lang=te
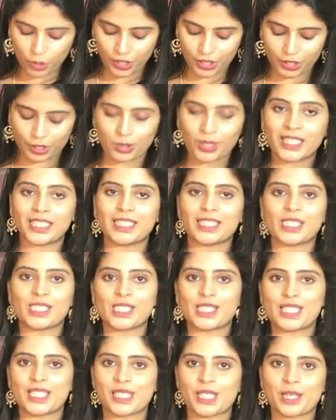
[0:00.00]
బార్డర్తో ఎండ్
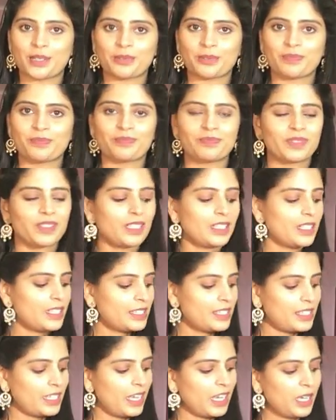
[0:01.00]
చేసేసారు
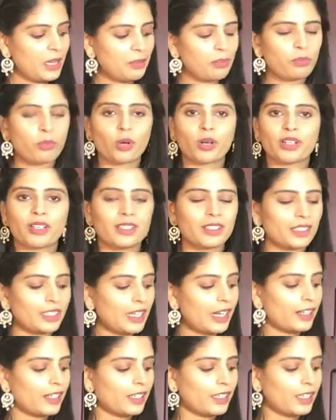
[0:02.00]
సేమ్ బార్డర్
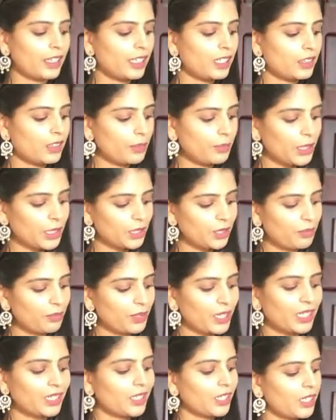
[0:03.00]
అంటే కింద మాత్రం
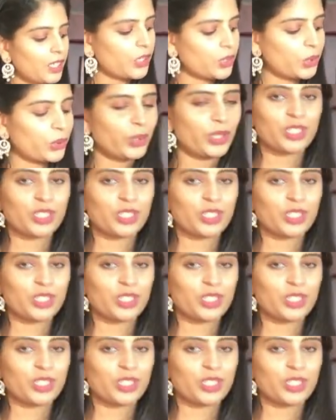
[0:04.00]
రెడ్ కలర్తో